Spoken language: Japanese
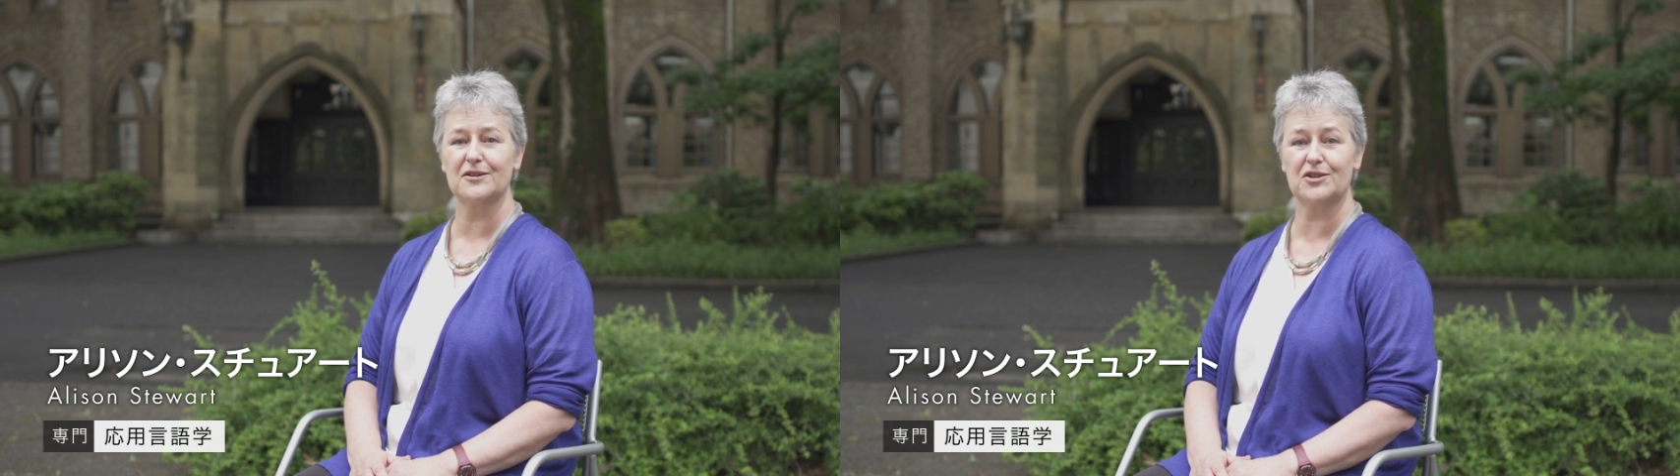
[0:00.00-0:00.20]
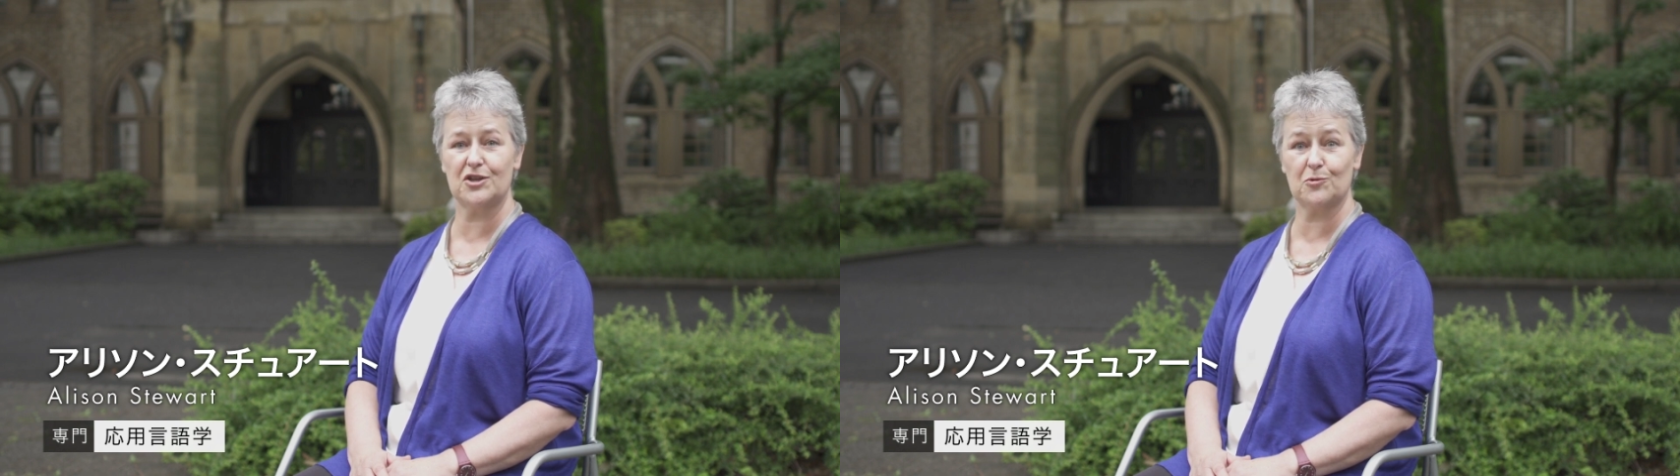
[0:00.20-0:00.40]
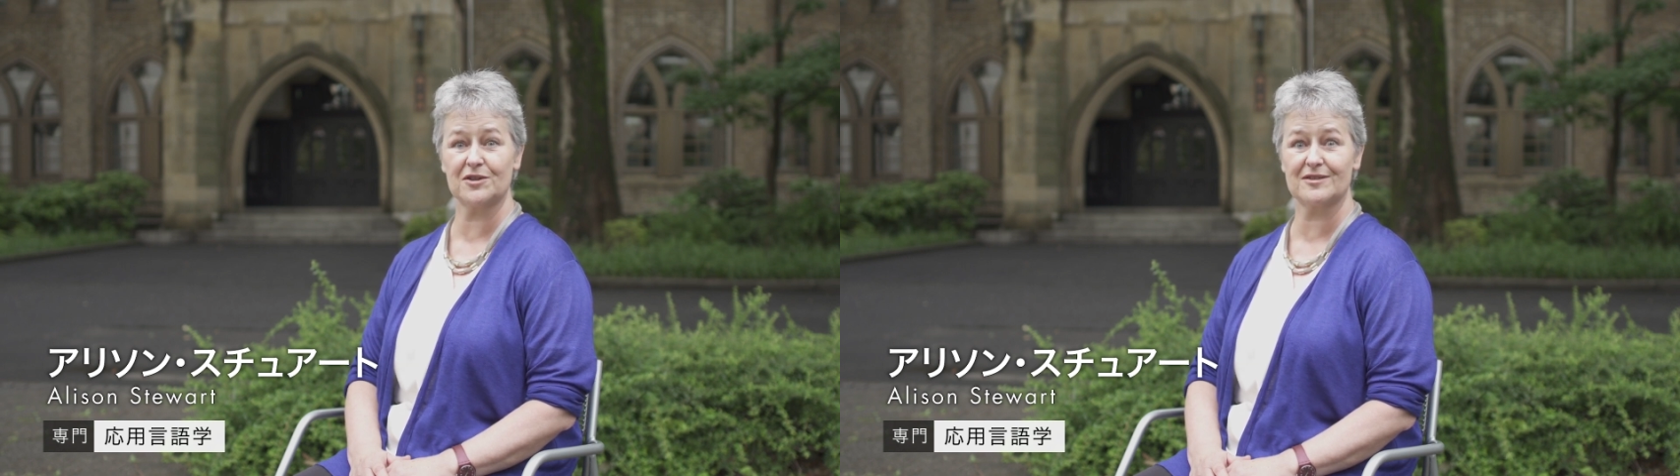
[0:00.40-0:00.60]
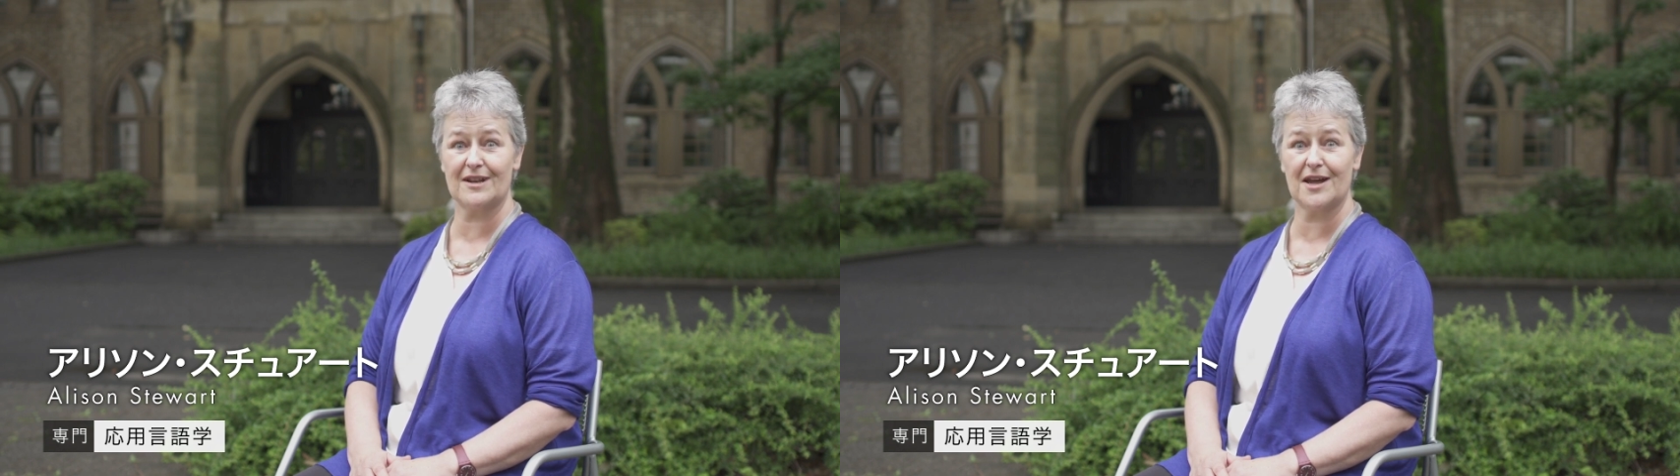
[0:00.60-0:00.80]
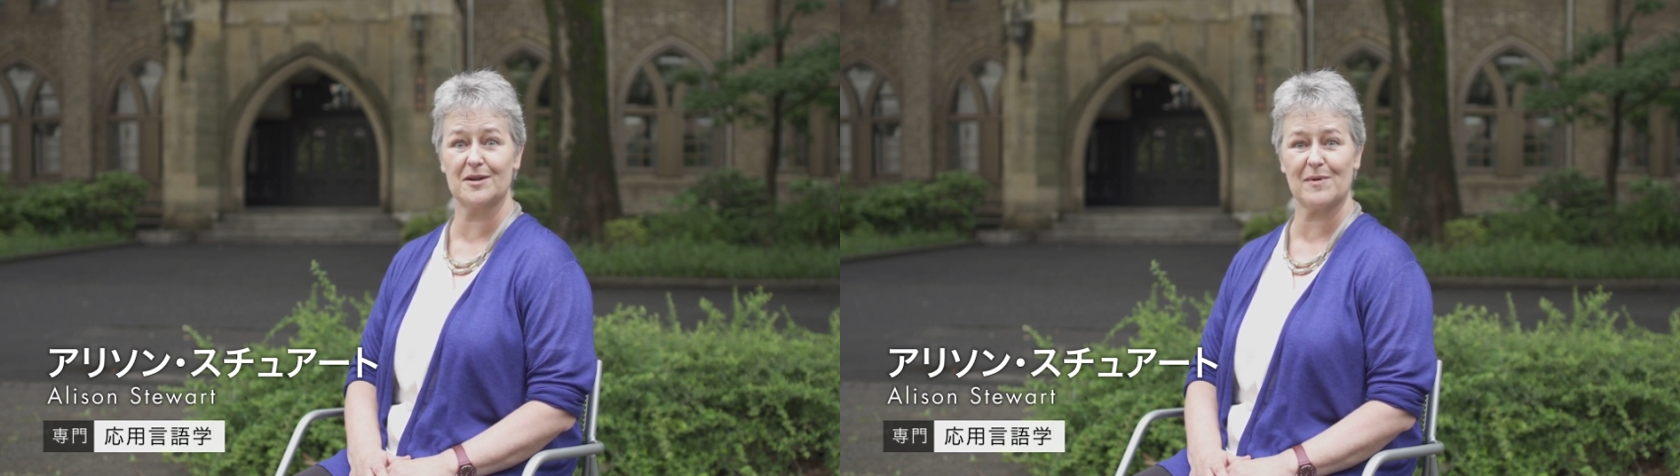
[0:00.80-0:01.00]
Do you want to
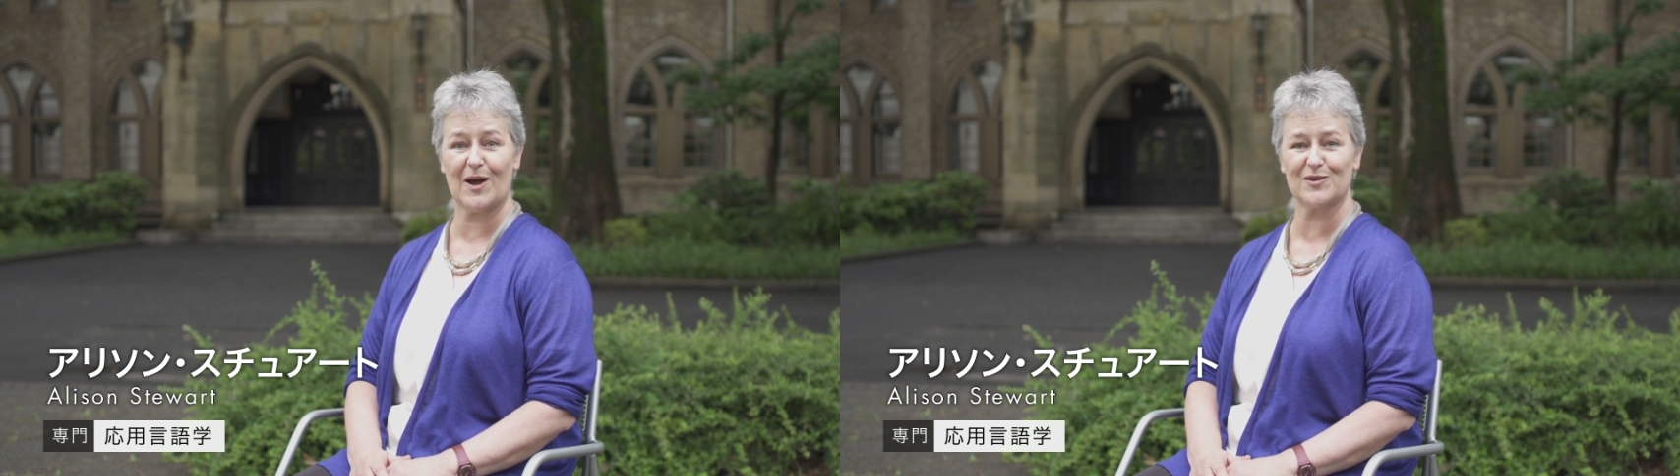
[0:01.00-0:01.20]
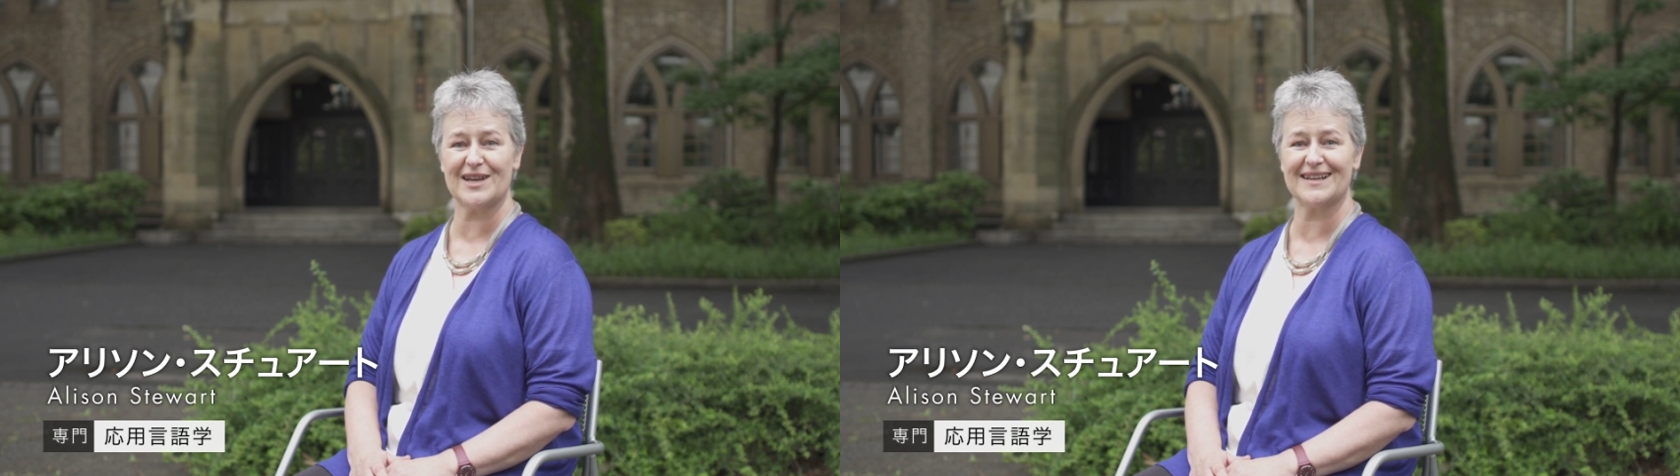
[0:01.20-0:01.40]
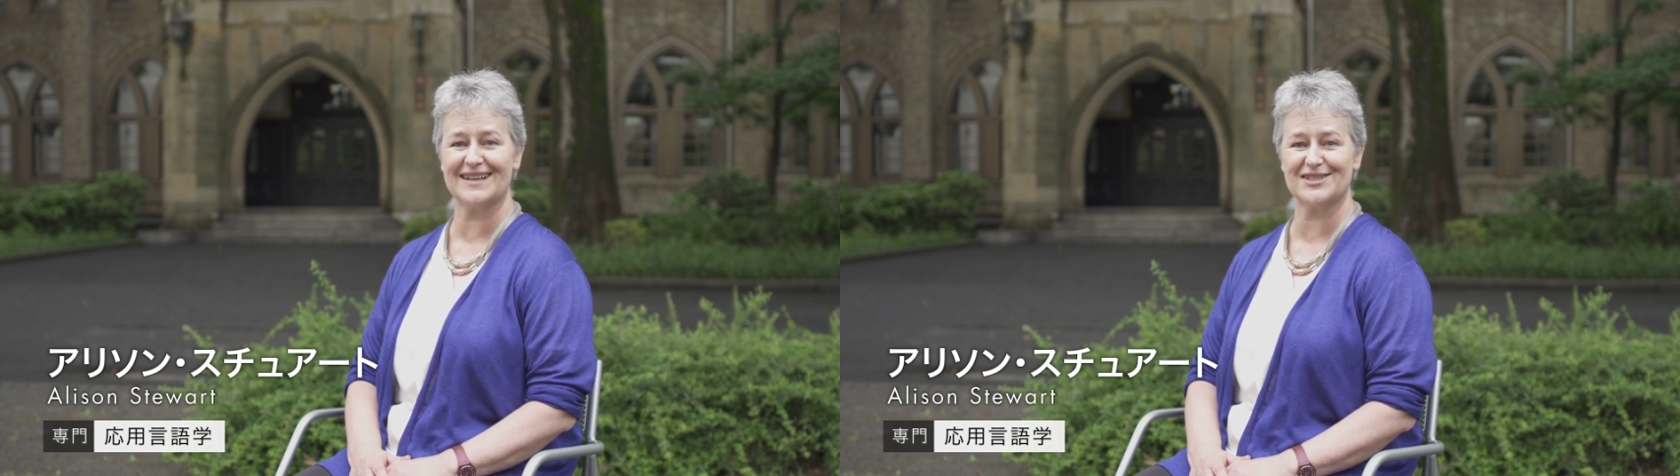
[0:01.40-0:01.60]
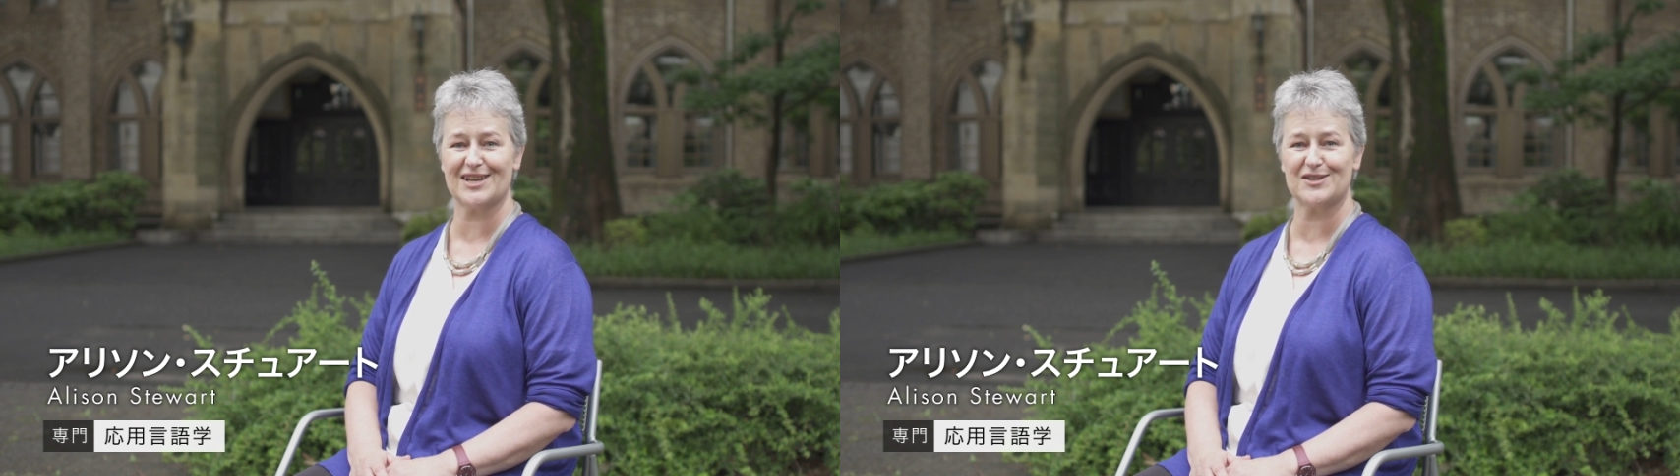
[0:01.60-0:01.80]
learn about English